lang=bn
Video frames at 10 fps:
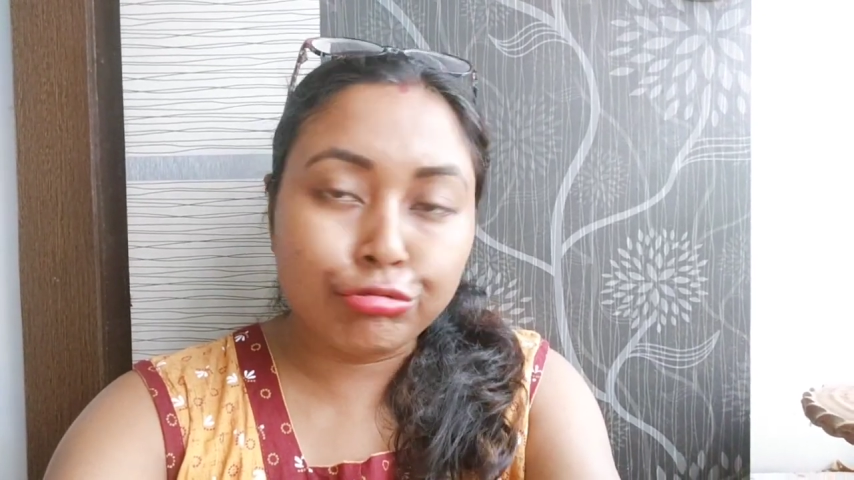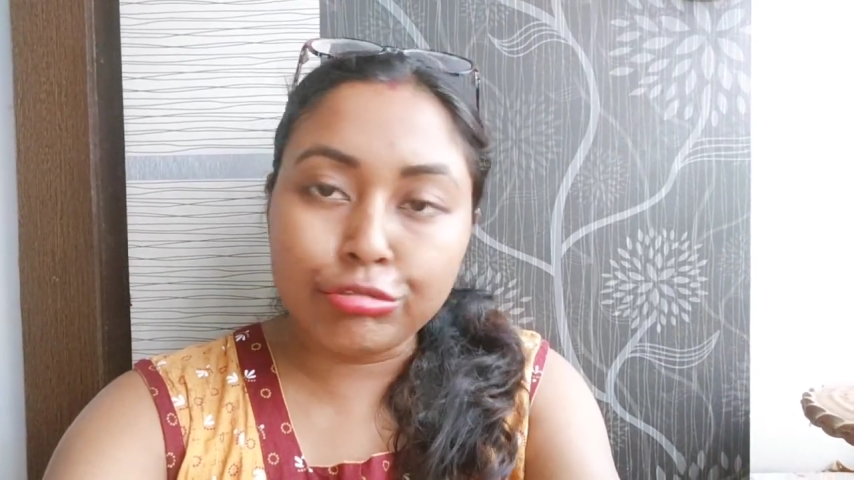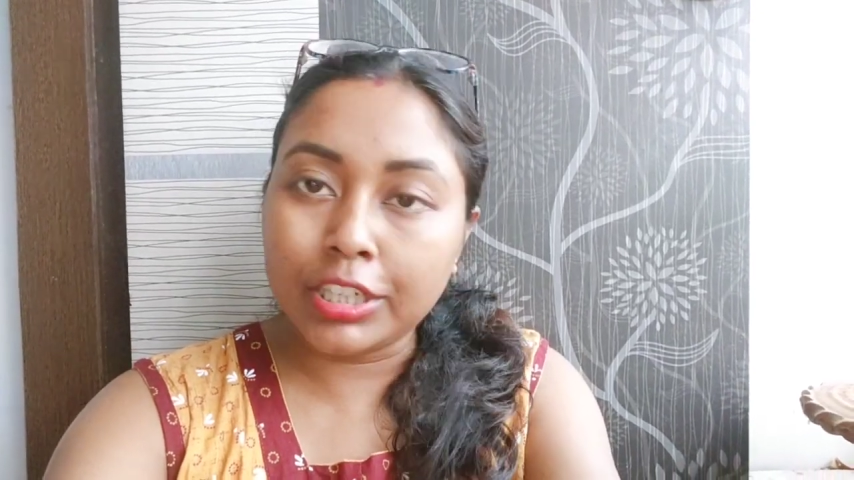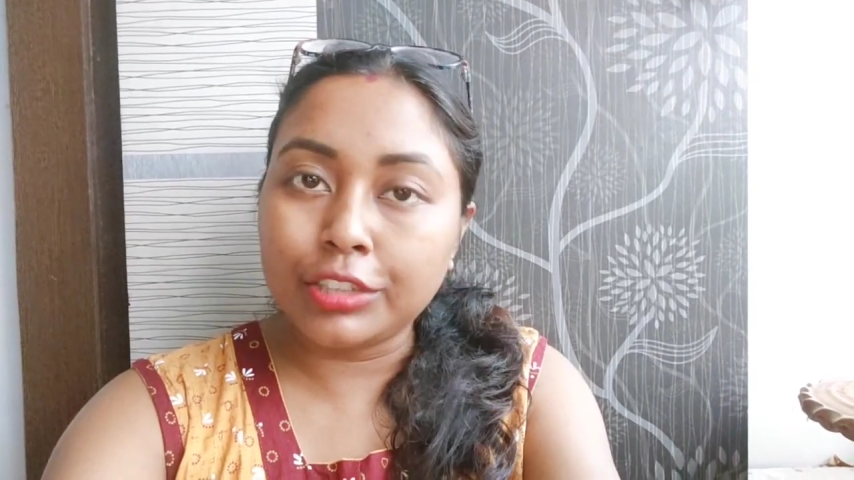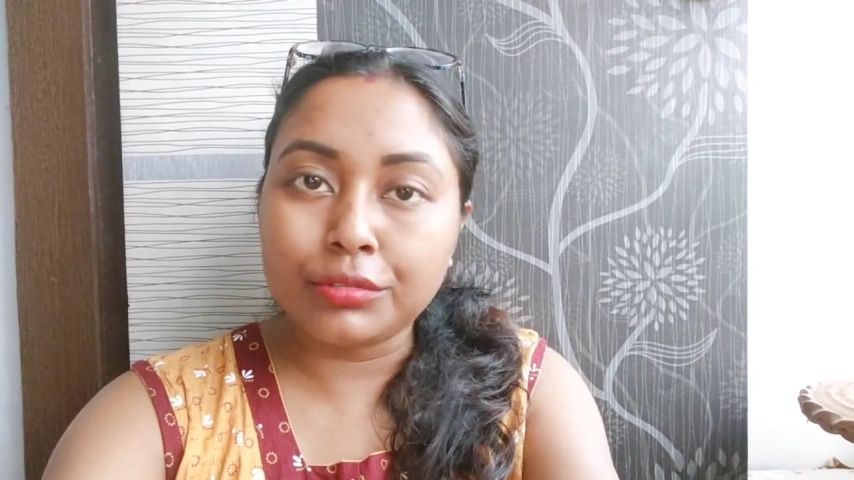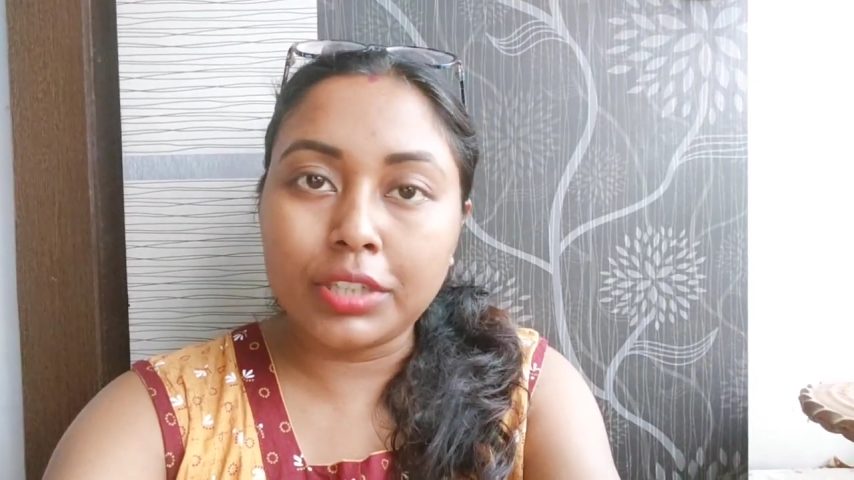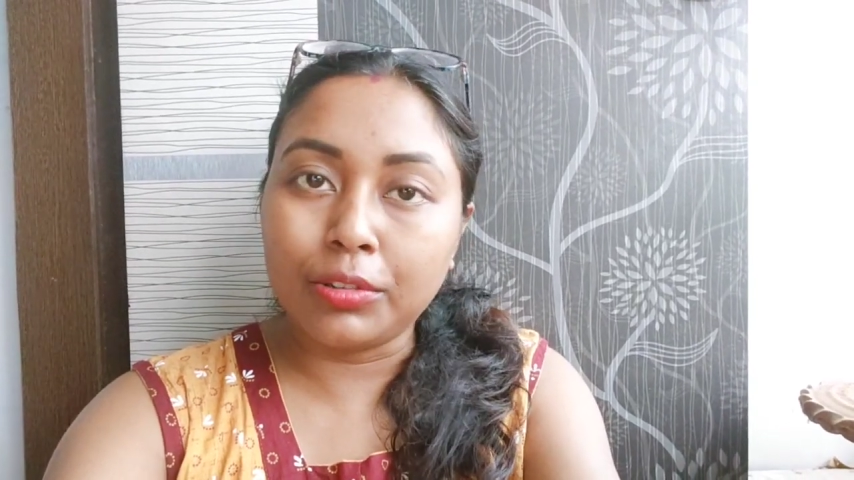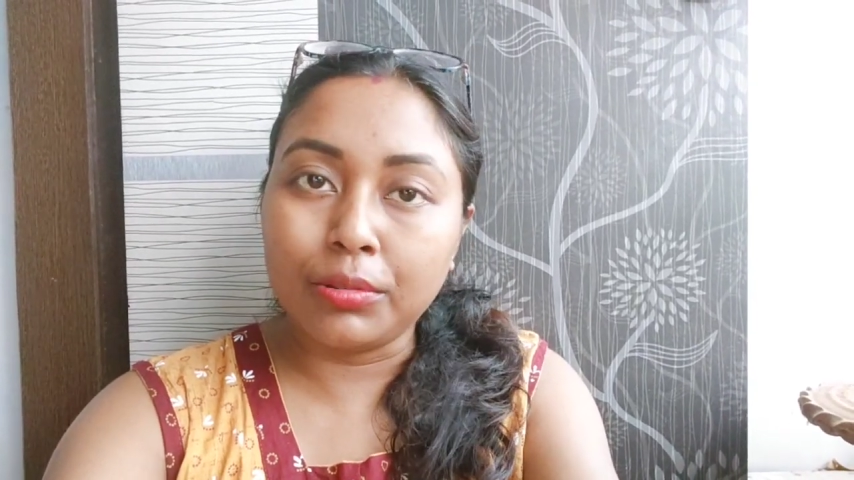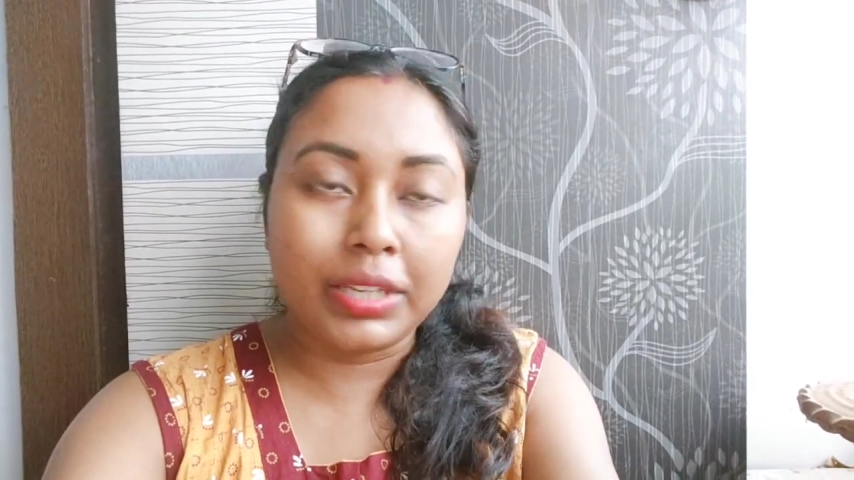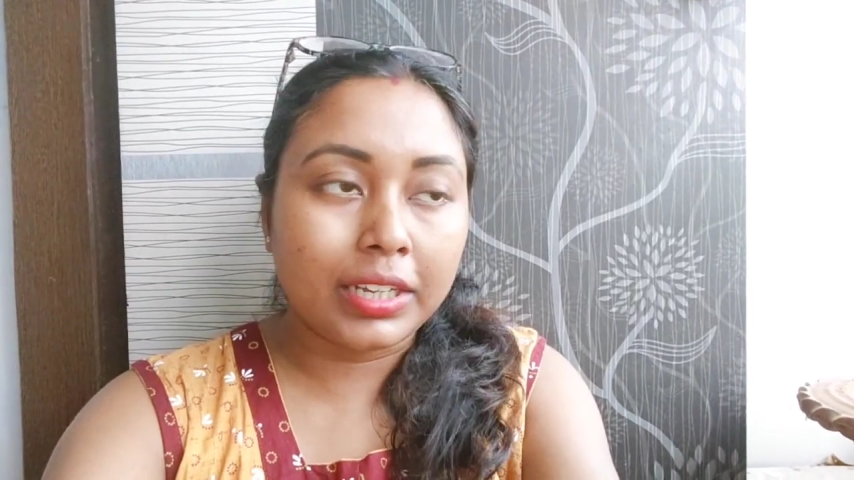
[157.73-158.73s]
শুতে না
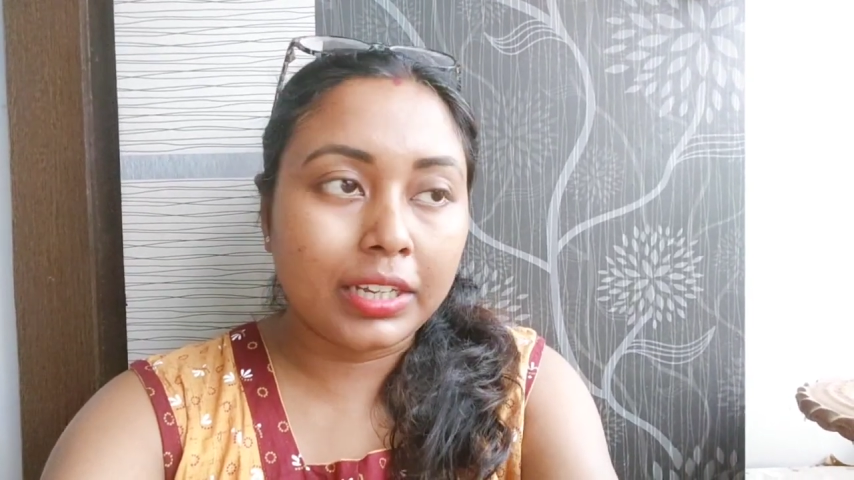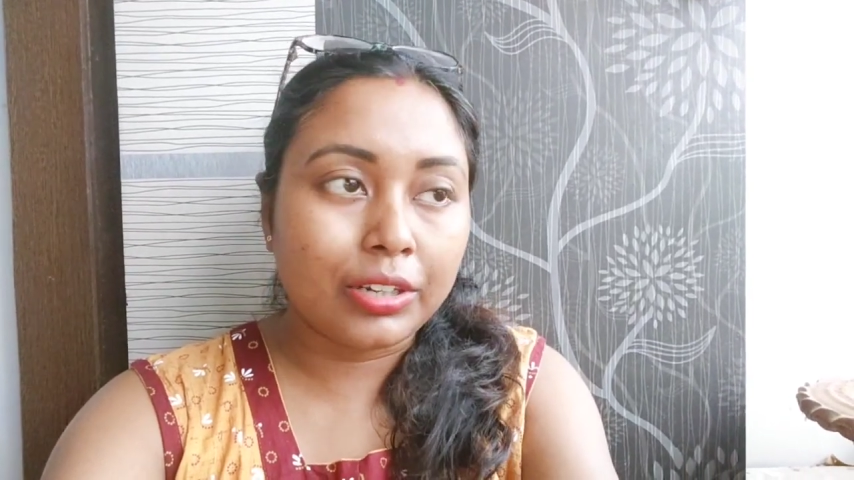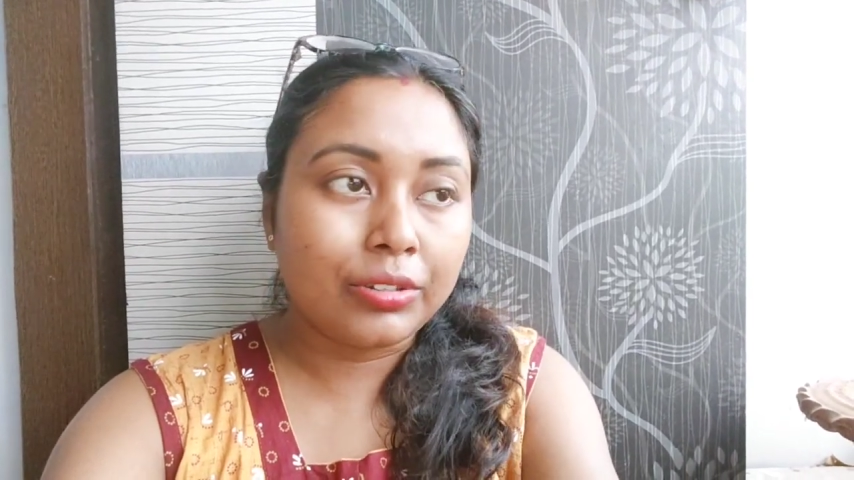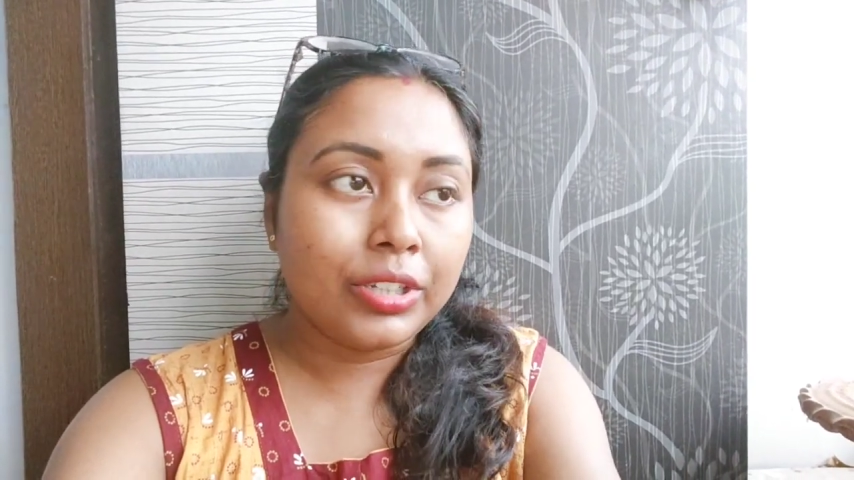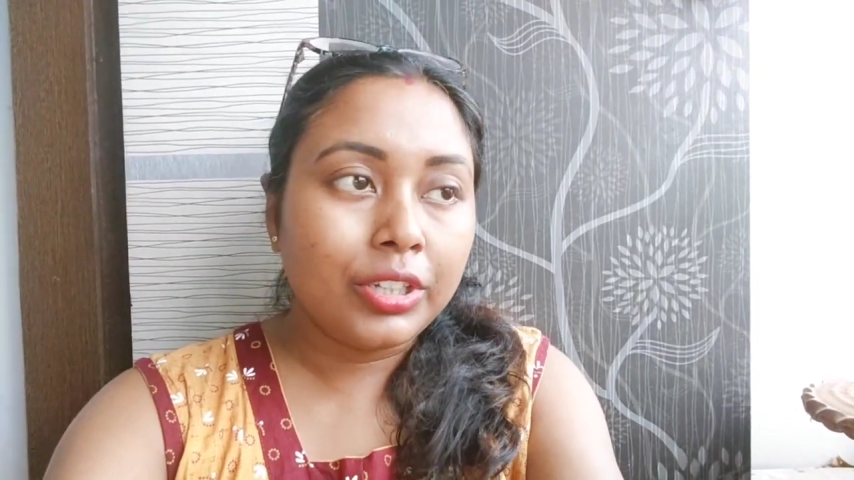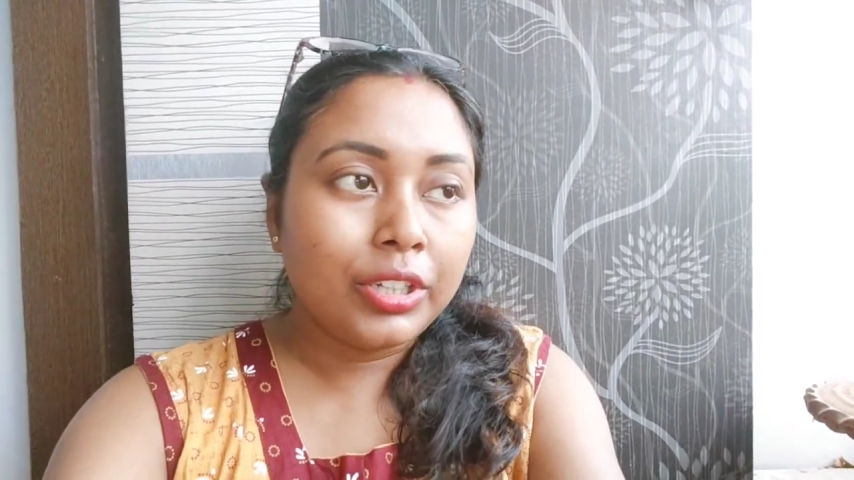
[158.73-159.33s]
শুতেই ঘুমিয়ে গেল